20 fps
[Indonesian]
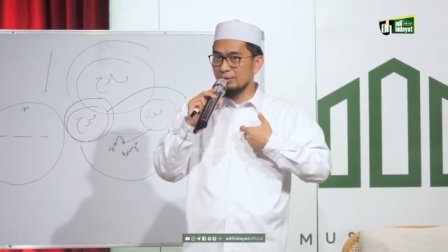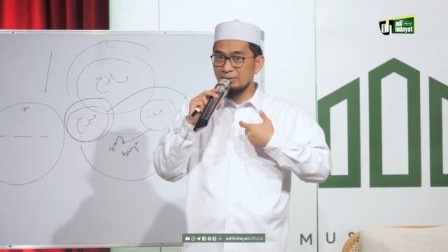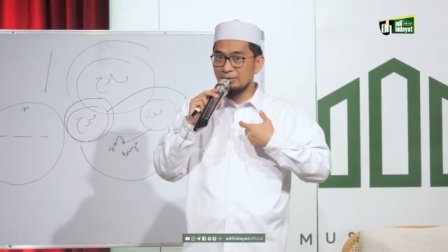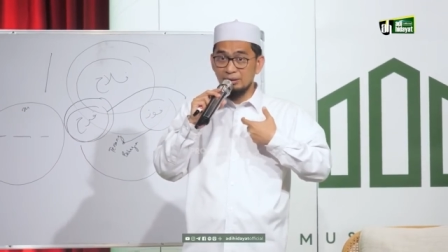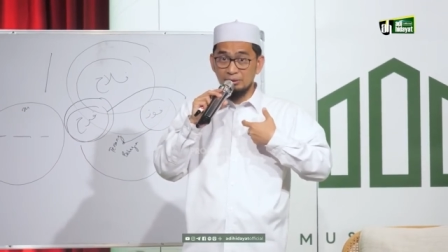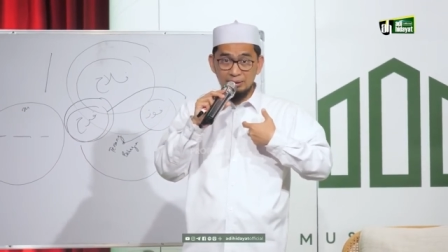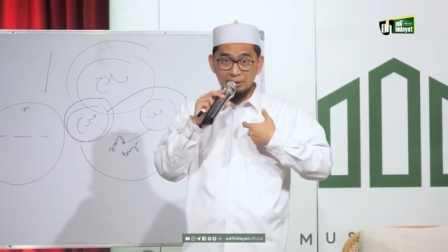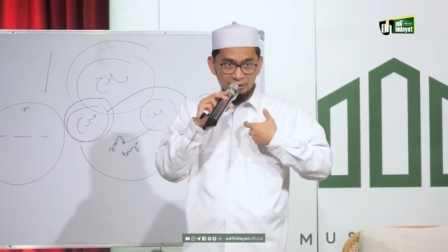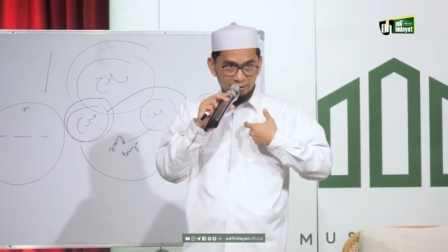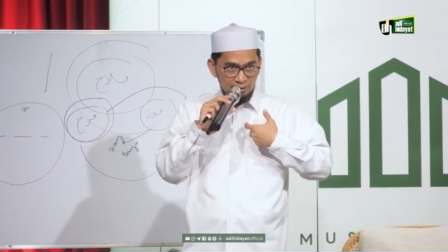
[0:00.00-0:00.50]

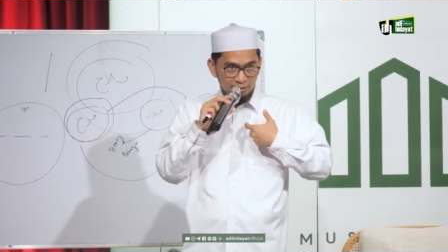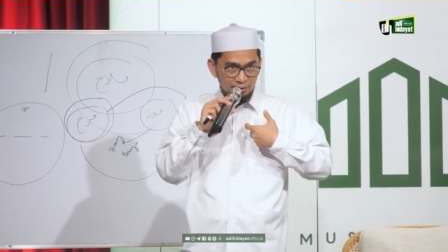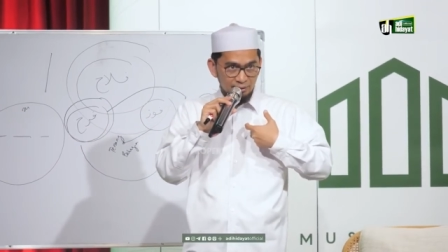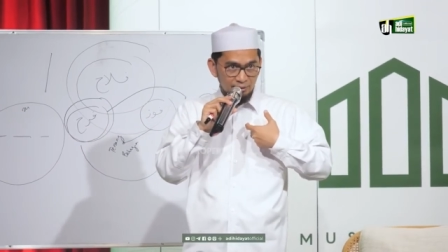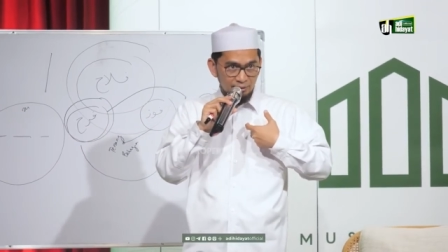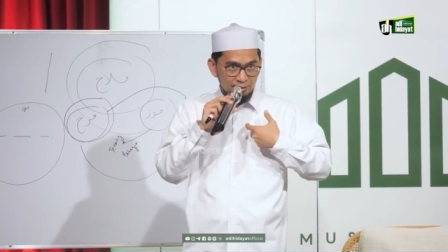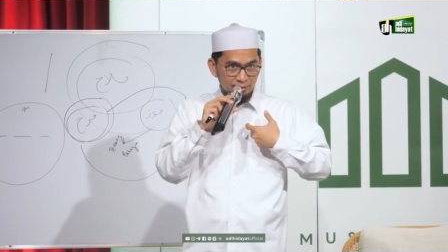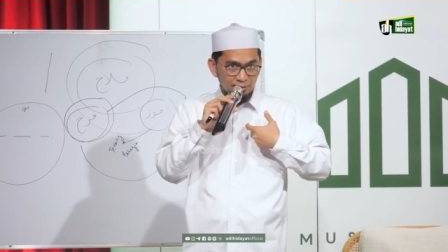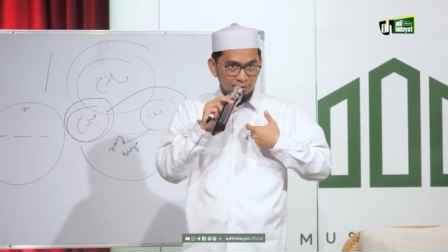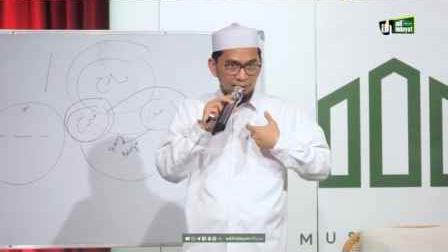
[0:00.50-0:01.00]
Saya ulang ya.
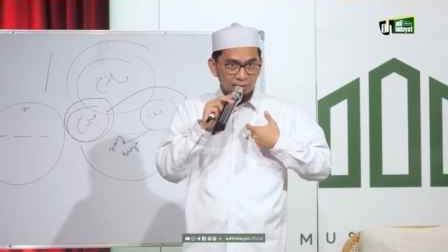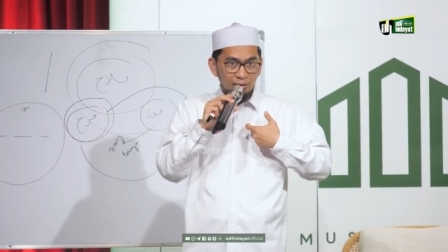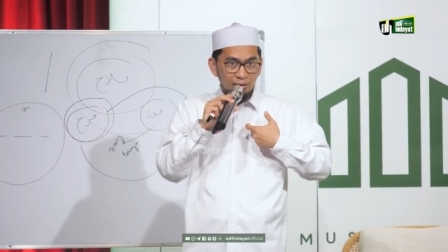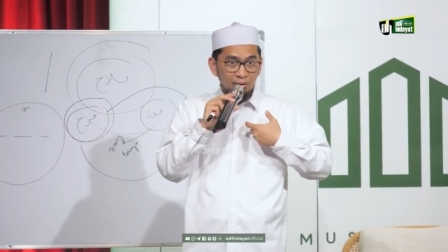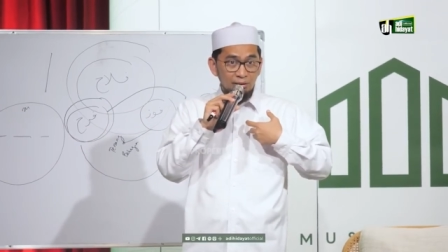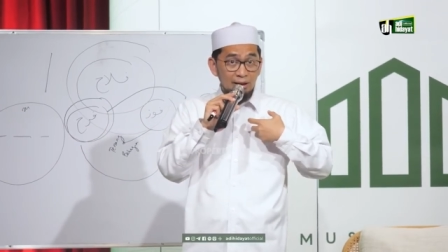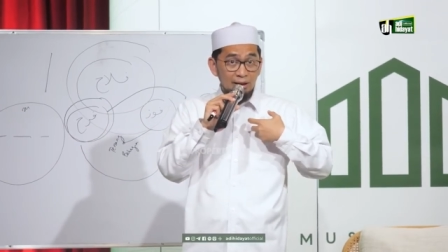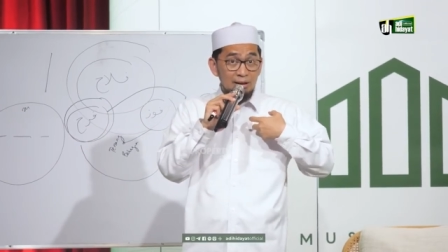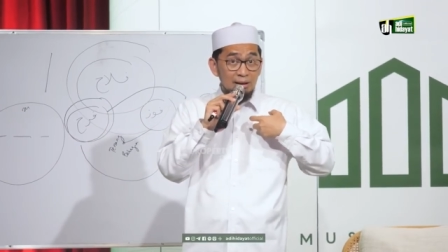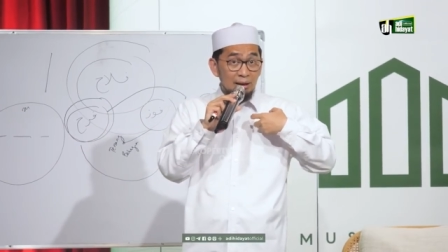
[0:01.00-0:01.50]

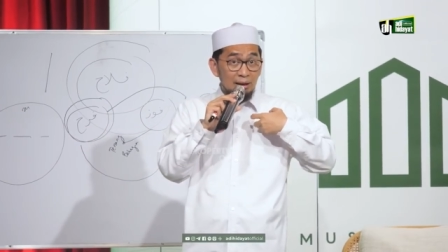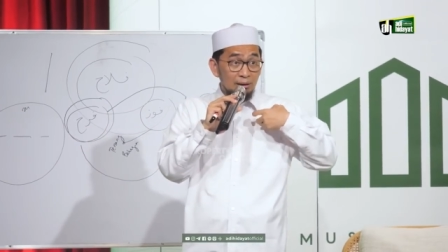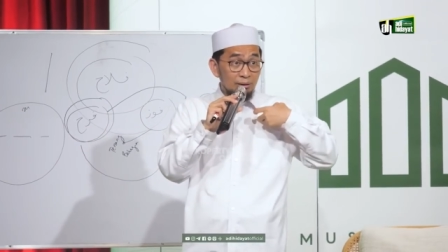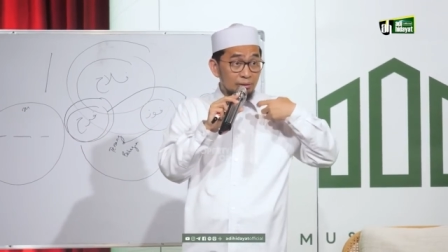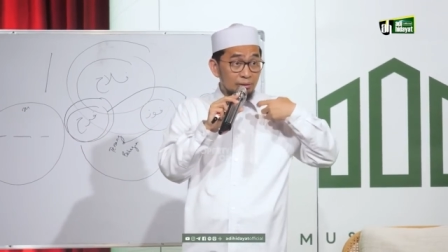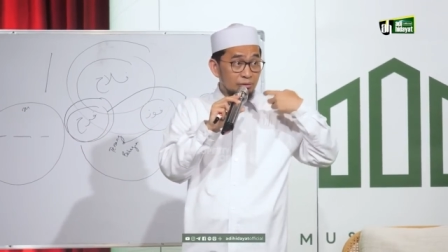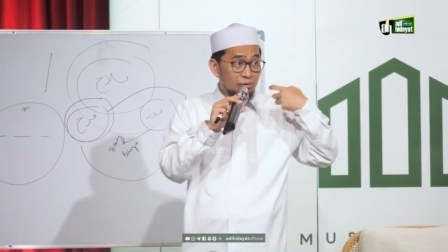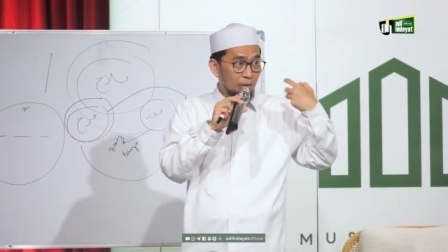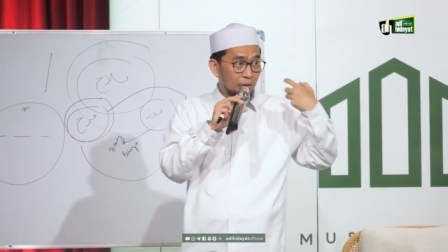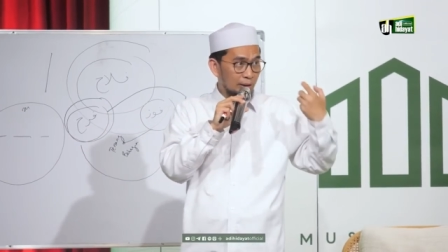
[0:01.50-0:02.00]
Orang
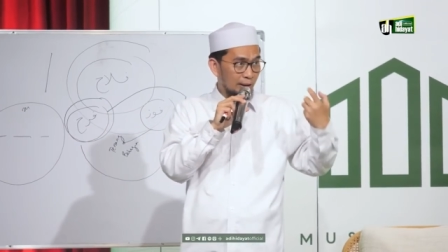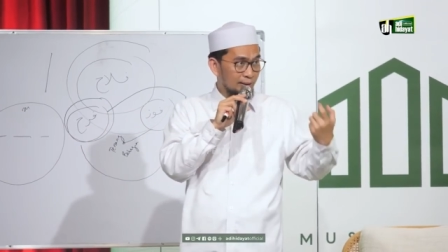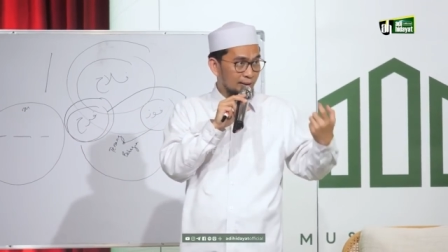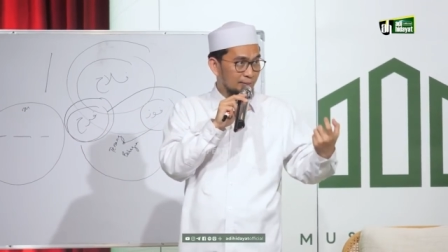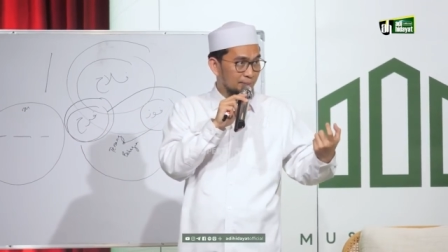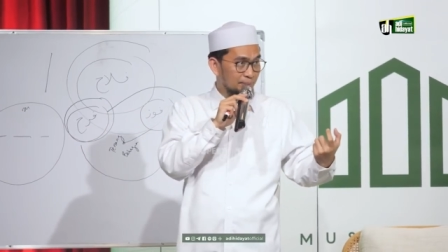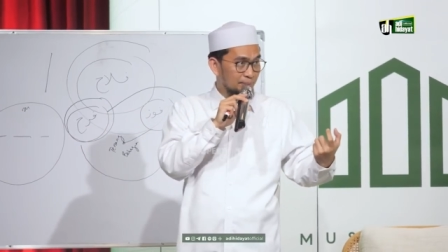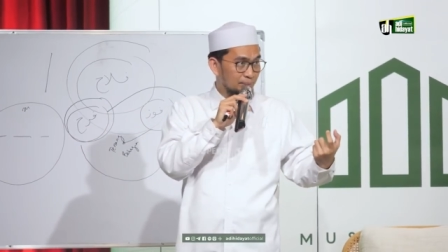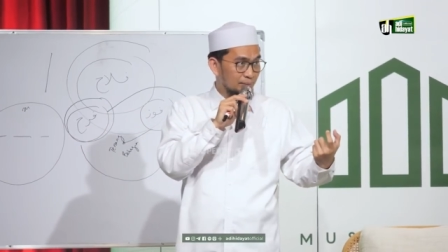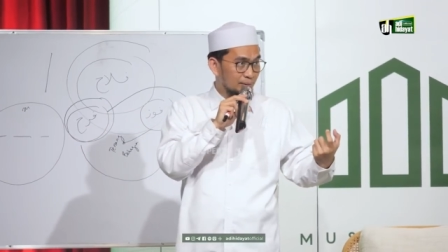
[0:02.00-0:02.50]
kalau sholat
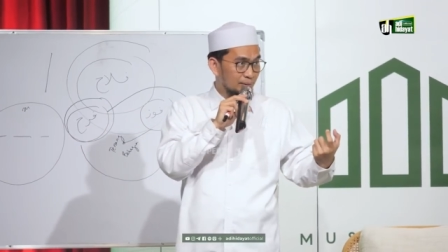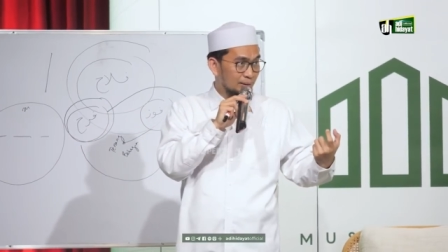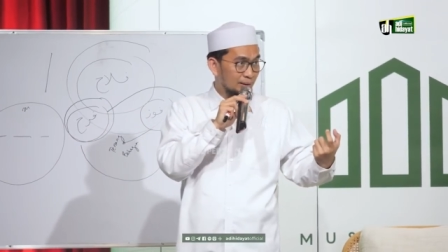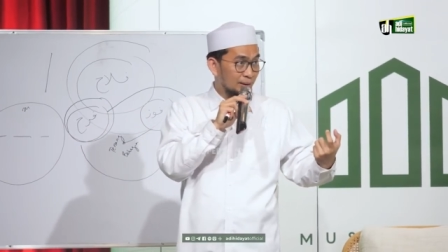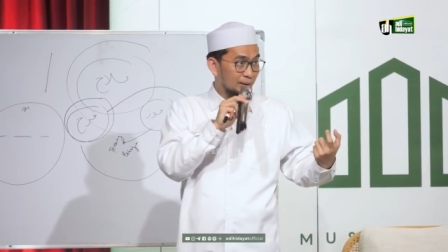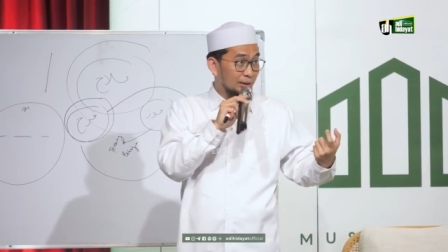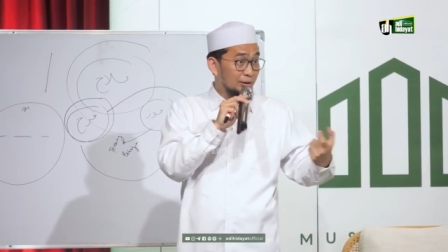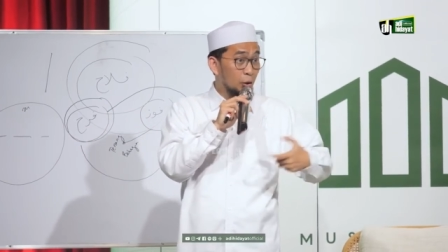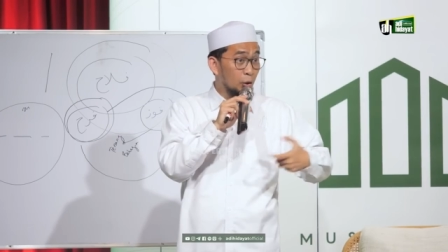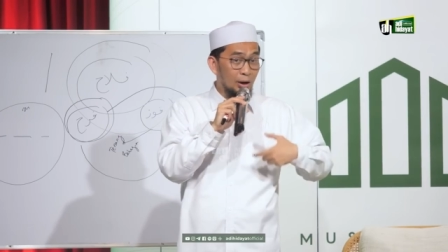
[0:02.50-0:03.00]

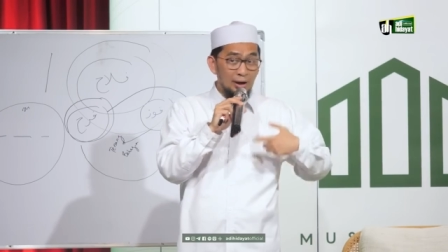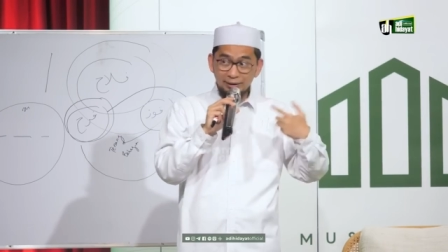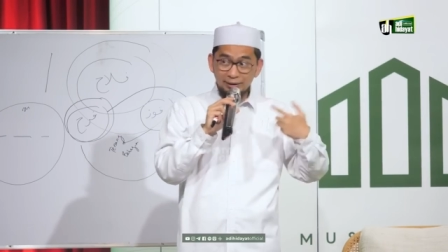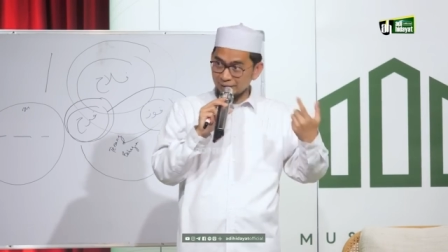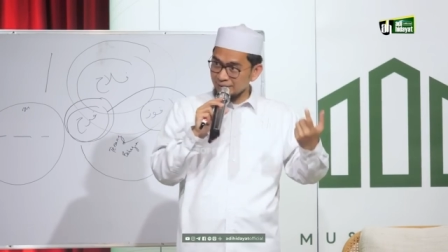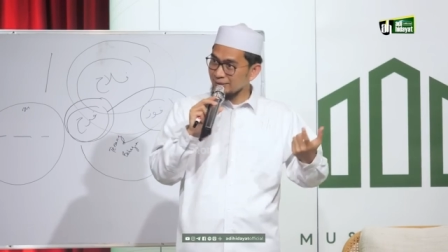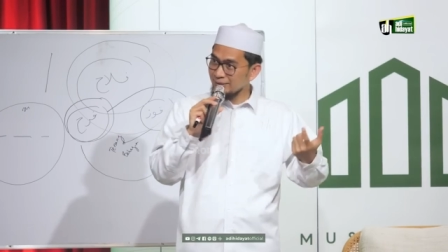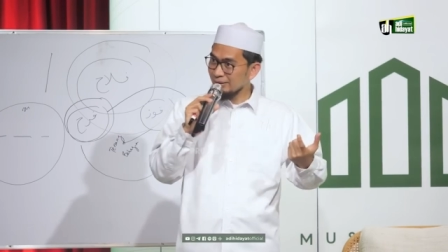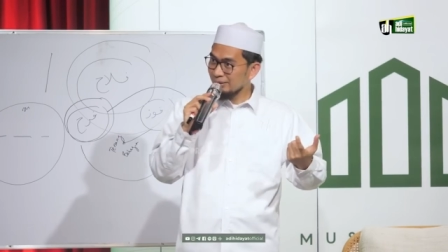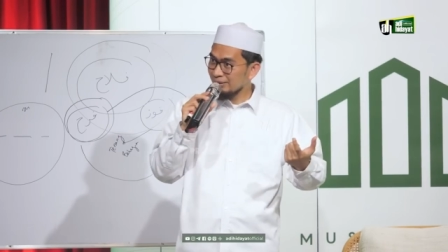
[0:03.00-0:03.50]
kan doa
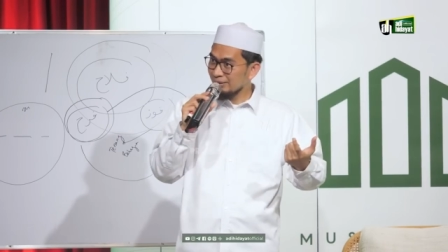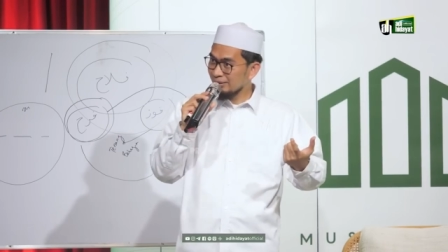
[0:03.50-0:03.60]
kan?